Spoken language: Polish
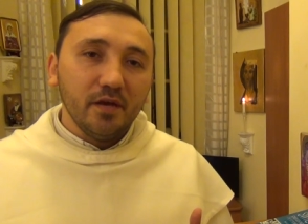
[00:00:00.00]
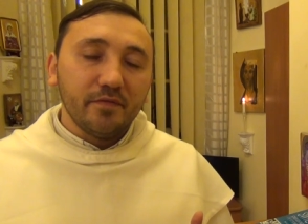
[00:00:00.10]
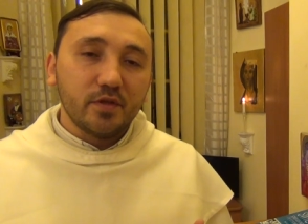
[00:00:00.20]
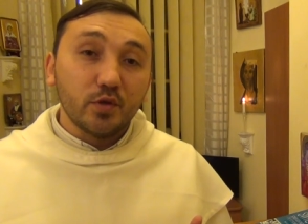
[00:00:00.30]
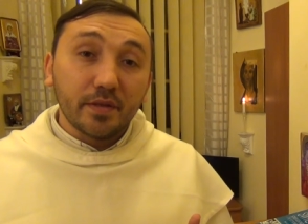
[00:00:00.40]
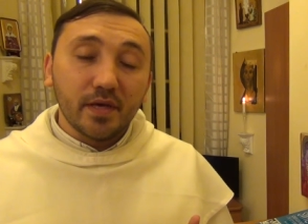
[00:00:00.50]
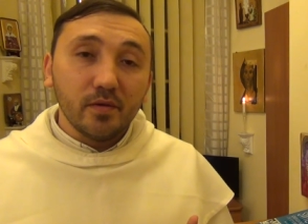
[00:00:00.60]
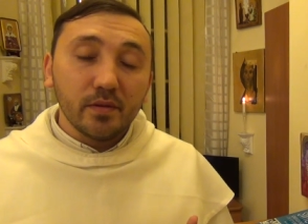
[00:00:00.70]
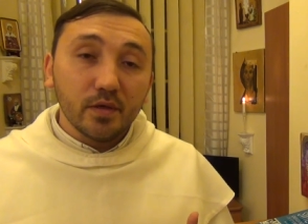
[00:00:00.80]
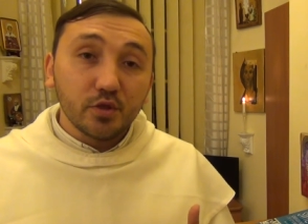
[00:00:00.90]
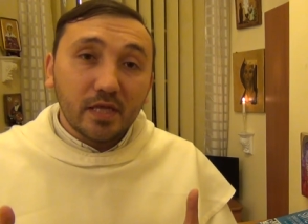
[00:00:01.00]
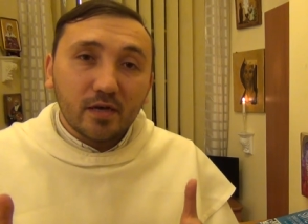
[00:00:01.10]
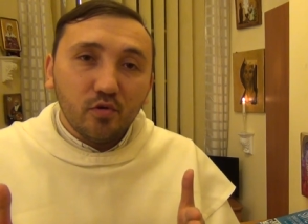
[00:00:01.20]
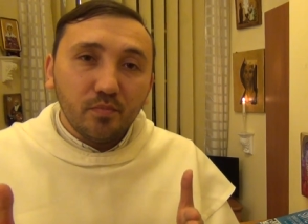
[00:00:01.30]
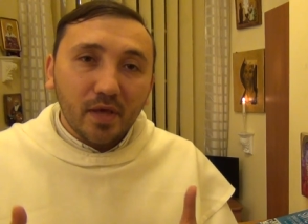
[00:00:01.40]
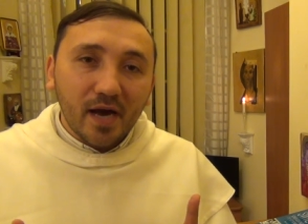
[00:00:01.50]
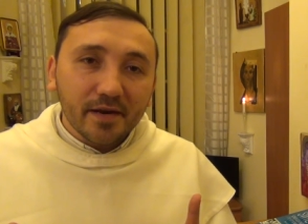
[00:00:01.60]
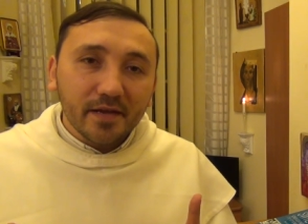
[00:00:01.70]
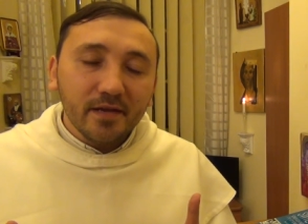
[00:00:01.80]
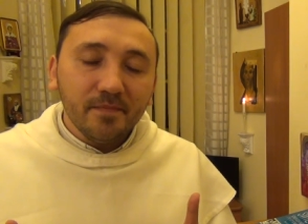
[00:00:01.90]
wstrząsające, że taką
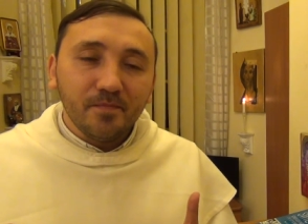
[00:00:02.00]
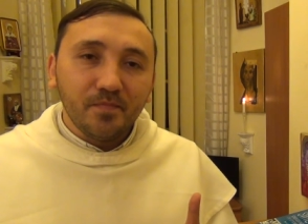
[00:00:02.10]
miarę,